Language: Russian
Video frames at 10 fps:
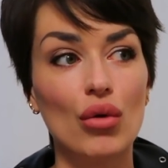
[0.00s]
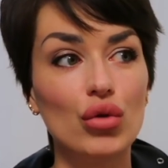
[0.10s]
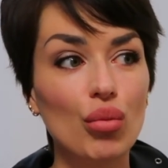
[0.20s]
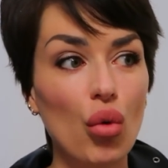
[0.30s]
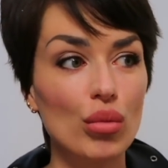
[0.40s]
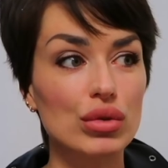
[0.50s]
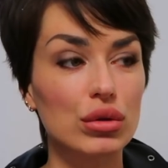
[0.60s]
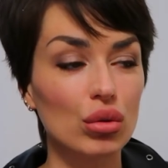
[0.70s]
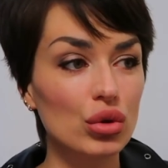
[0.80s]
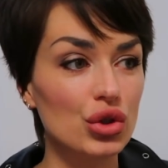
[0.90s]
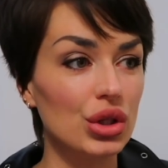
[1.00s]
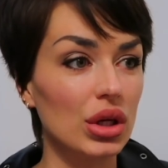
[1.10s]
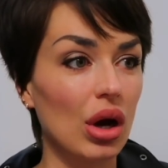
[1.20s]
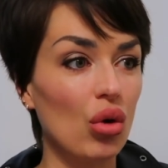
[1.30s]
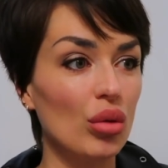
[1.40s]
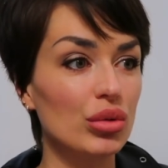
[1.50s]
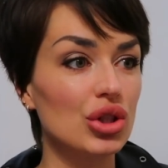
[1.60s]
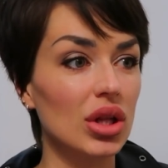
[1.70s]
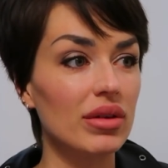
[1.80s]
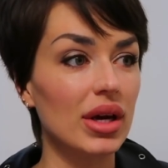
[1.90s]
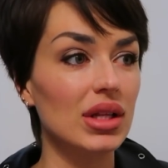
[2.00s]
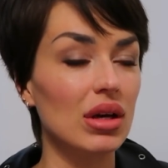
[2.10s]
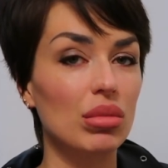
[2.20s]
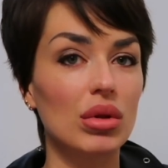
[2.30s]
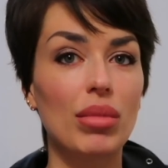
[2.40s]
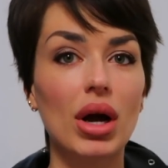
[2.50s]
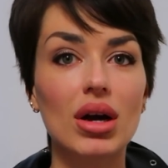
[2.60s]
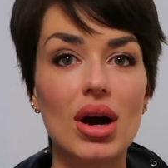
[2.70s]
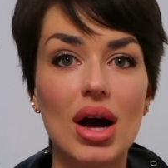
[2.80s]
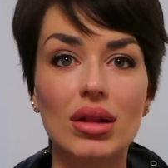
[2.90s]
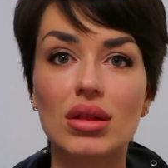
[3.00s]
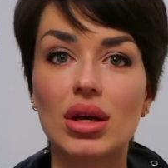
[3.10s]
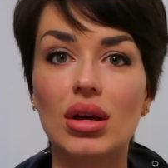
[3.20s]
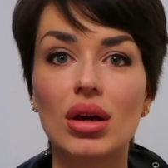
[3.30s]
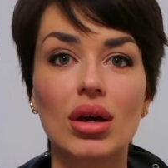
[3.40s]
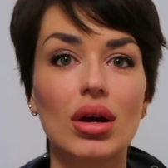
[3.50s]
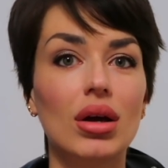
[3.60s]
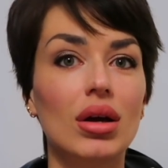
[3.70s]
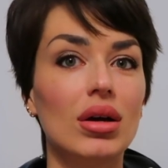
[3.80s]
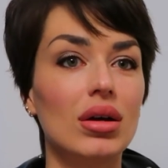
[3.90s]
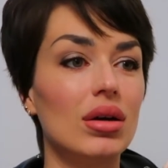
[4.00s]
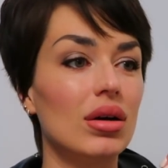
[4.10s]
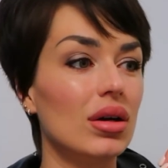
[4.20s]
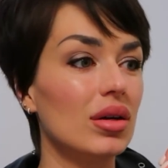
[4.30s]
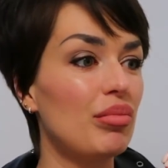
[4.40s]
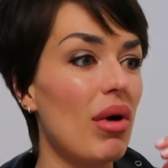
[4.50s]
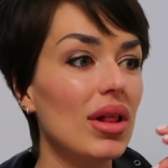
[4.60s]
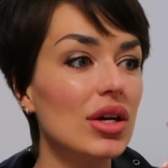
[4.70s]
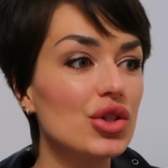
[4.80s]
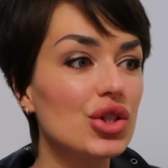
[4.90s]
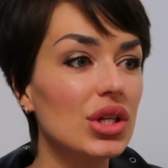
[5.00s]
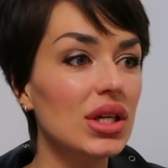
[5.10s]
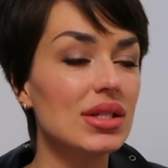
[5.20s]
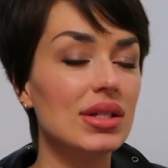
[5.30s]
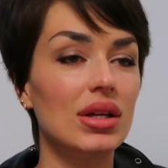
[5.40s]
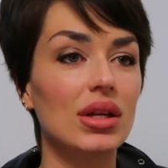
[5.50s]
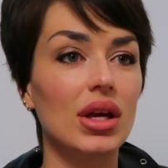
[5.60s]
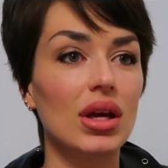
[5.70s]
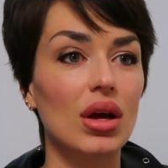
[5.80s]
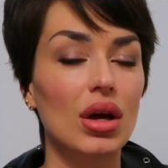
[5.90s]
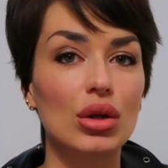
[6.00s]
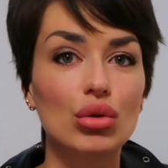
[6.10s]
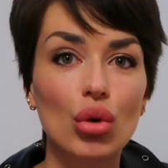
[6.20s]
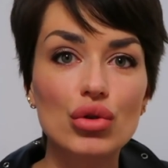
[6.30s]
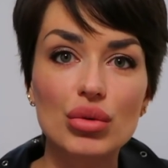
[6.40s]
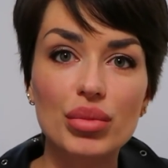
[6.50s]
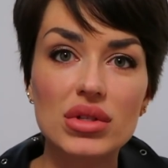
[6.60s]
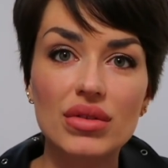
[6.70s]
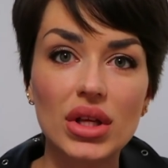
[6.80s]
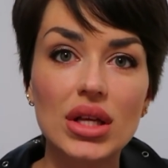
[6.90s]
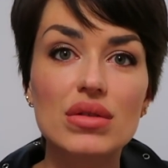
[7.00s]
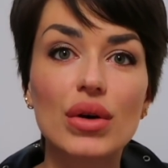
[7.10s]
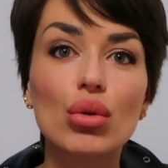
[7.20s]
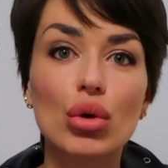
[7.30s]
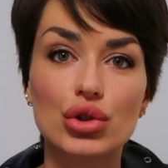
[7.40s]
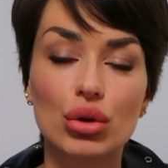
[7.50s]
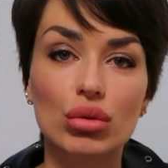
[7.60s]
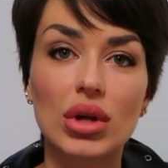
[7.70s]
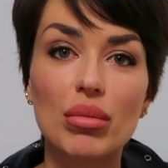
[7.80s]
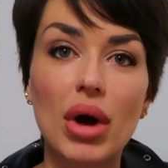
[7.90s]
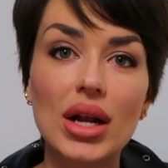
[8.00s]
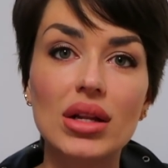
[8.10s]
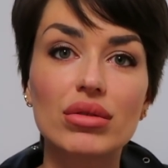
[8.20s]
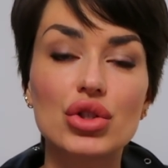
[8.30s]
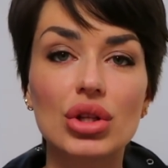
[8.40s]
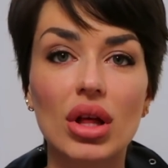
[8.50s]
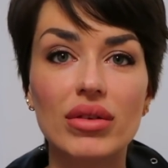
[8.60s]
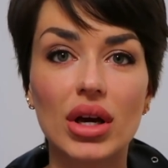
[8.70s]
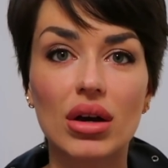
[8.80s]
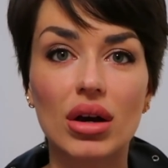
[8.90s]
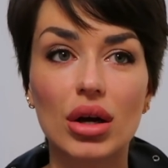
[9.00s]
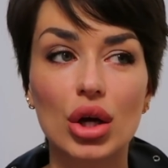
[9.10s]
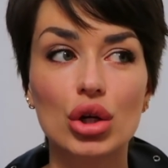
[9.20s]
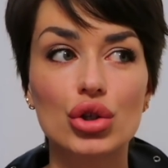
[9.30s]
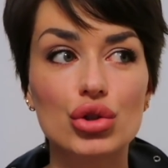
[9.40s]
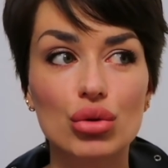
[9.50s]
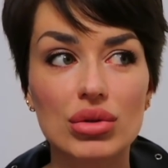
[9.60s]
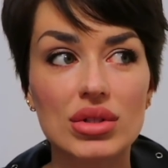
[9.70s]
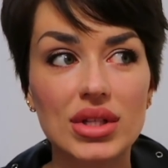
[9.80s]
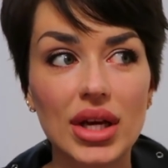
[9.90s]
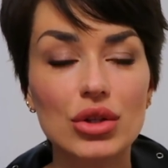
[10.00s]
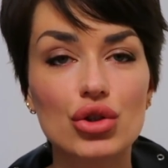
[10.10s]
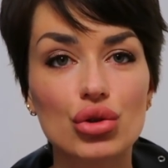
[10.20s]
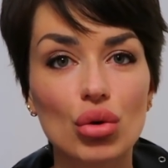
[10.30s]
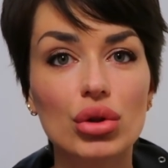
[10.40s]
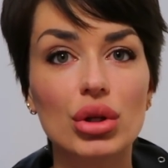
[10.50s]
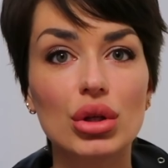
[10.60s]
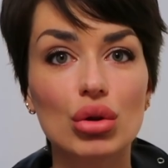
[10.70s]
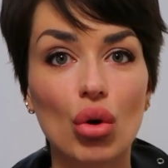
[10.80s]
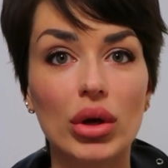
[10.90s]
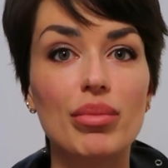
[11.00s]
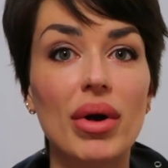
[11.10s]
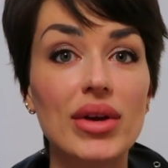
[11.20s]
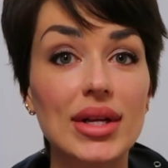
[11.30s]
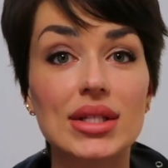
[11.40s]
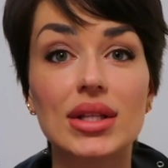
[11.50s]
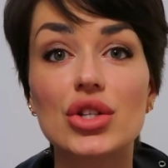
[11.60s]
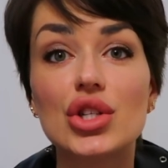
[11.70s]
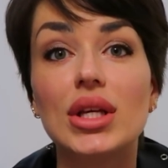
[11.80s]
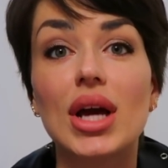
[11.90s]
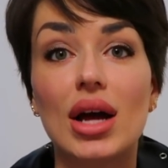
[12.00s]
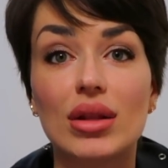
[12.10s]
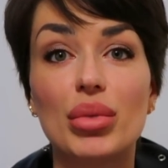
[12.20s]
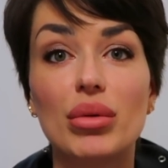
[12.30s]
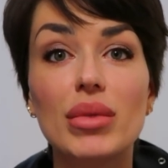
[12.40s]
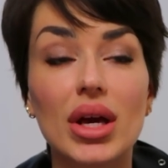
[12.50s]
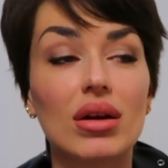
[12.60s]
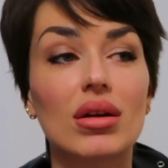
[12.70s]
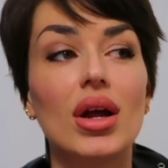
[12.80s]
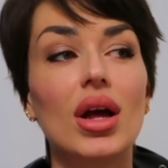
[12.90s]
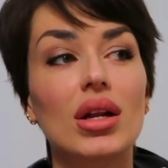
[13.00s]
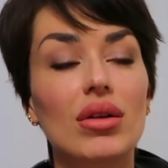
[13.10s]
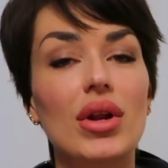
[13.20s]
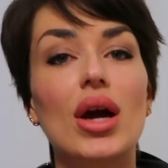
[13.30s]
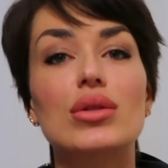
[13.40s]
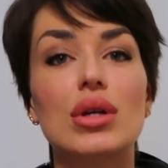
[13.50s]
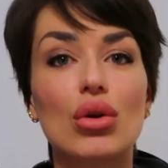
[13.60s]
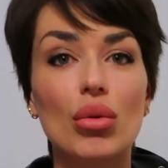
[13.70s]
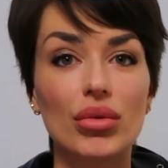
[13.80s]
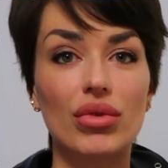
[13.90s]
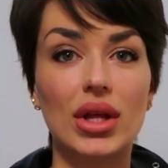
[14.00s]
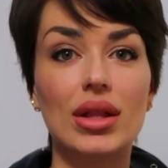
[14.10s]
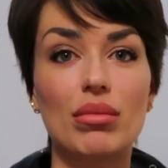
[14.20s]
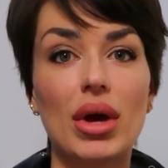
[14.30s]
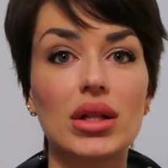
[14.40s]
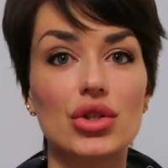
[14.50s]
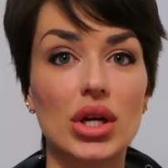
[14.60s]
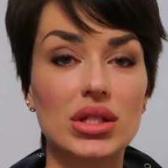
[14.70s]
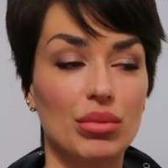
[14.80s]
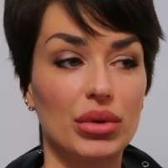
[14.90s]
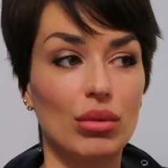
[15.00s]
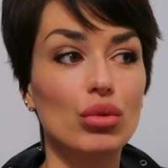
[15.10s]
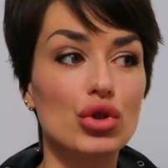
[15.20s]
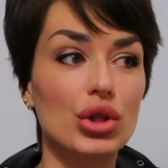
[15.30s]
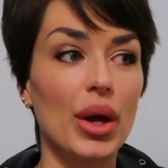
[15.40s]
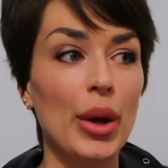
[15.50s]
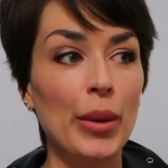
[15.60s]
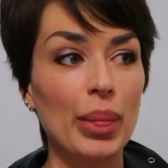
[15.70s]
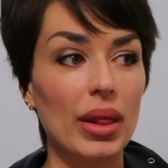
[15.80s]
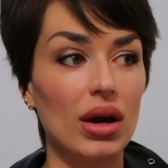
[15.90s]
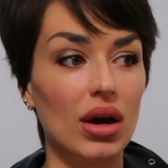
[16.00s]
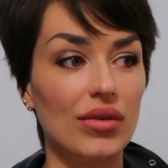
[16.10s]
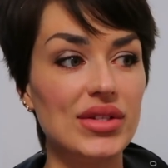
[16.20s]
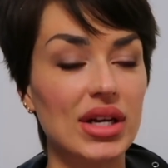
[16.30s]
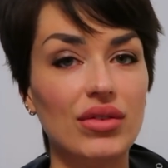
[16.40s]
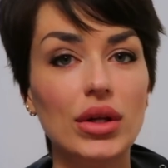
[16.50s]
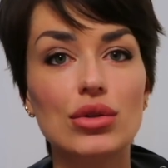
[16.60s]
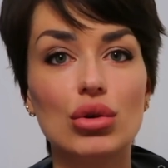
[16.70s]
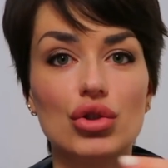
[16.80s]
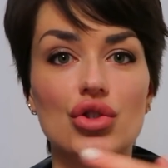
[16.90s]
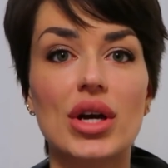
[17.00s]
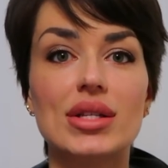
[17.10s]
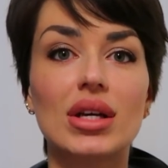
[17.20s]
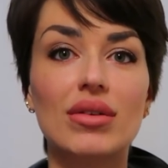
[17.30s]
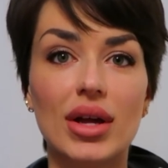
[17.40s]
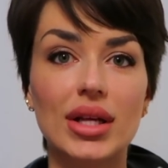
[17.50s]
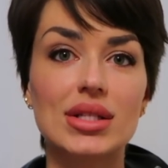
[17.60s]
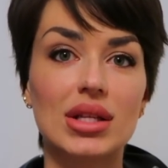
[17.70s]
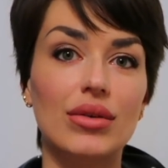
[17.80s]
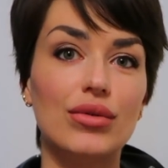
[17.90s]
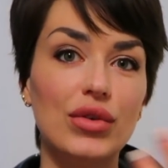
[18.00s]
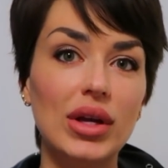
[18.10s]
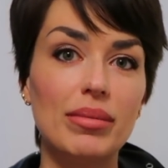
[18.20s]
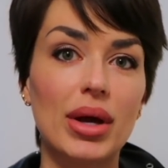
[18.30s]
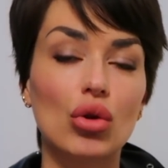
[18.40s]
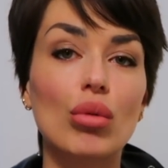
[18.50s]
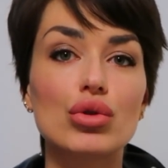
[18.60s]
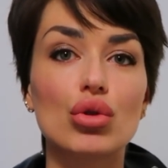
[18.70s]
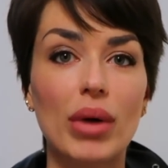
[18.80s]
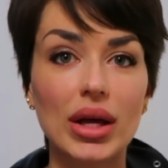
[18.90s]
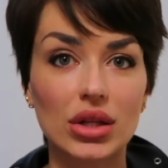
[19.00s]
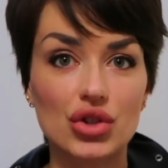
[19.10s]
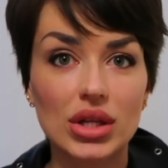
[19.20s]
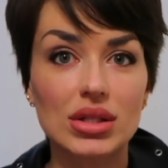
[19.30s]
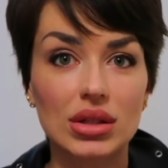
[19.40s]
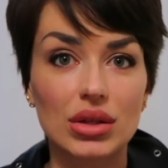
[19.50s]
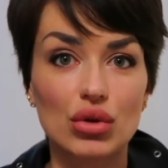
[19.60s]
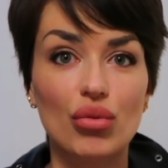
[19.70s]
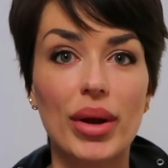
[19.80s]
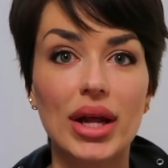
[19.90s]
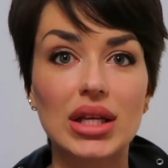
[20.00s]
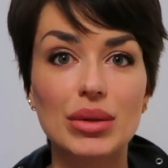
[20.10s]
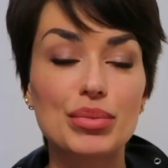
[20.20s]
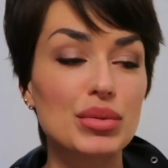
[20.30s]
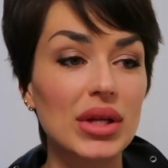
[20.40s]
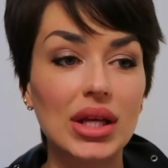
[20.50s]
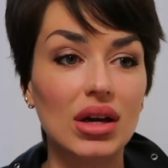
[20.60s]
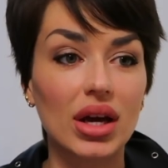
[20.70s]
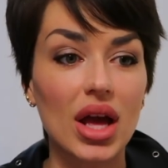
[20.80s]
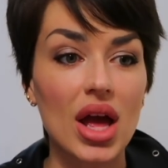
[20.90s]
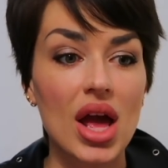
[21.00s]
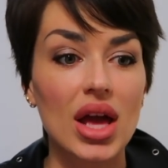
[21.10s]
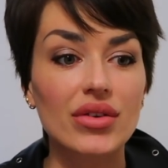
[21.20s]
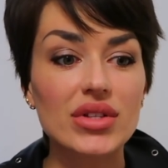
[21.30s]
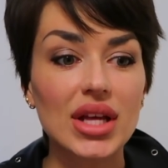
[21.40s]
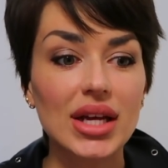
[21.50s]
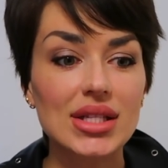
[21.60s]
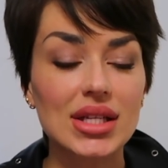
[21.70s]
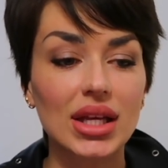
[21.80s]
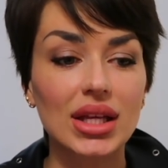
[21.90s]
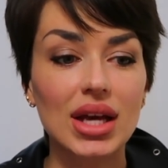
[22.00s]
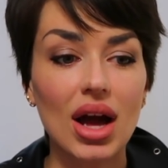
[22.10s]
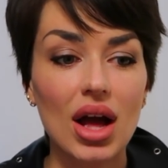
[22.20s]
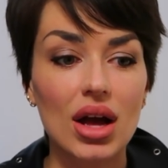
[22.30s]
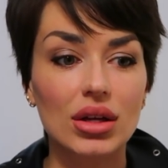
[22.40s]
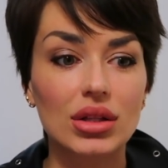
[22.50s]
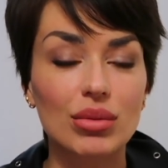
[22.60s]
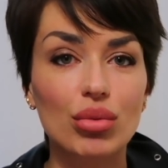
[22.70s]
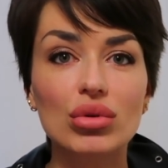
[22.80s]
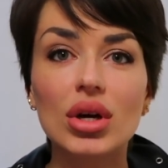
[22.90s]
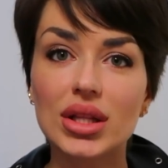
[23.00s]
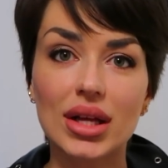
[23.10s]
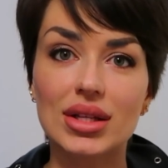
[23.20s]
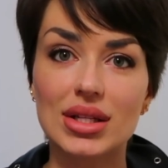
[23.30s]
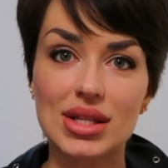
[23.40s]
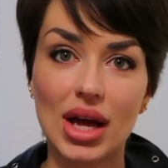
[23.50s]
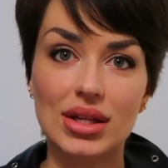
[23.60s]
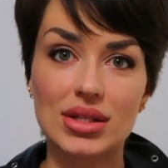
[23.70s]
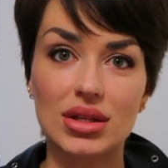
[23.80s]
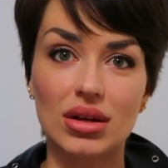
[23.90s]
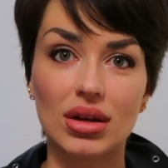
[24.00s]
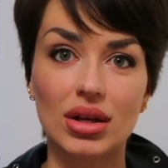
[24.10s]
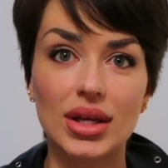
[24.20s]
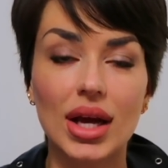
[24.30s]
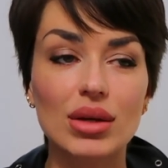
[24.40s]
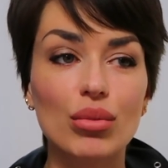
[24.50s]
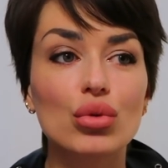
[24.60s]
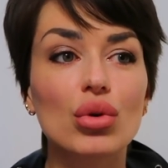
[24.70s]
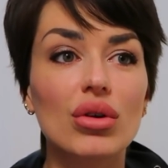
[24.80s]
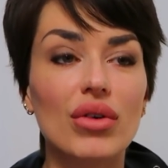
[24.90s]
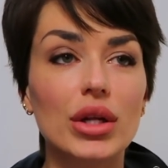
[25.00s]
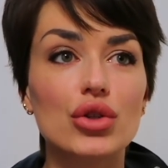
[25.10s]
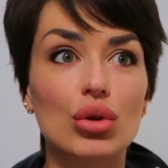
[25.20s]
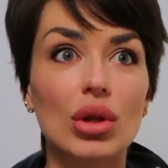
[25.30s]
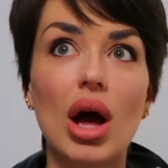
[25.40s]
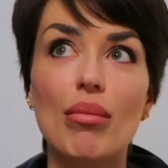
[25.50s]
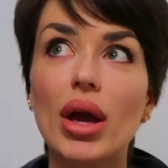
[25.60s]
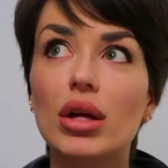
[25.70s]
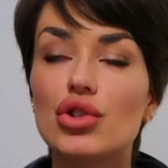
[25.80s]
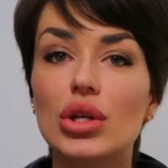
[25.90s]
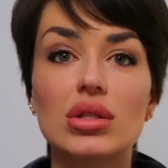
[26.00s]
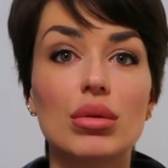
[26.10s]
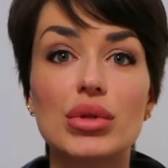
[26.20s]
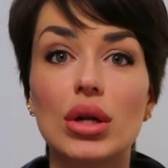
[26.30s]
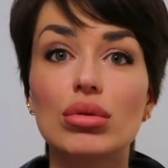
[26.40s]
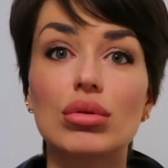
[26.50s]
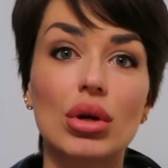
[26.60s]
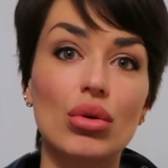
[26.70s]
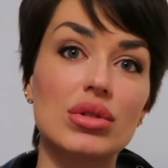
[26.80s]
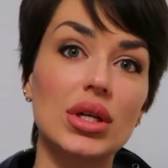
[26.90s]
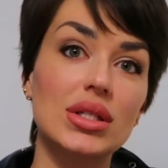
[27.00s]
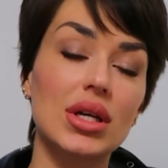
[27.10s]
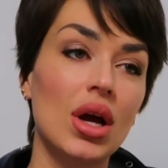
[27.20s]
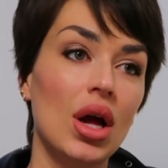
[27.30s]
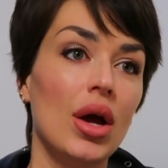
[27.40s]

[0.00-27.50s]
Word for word: в любом случае, какой бы человек ни был богатый, э, положительный, должен прозвенеть звоночек у нормального человека, что здесь что-то не то. И поверьте, даже я, например, являюсь огромным фанатом Майкла Джексона, потому что э, в тех видео очень часто говорится и в фильме о том, что у Майкла Джексона не все в порядке с психикой. И вы знаете, я не буду это отрицать я не буду говорить, что да, Майкл Джексон абсолютно такой, знаете,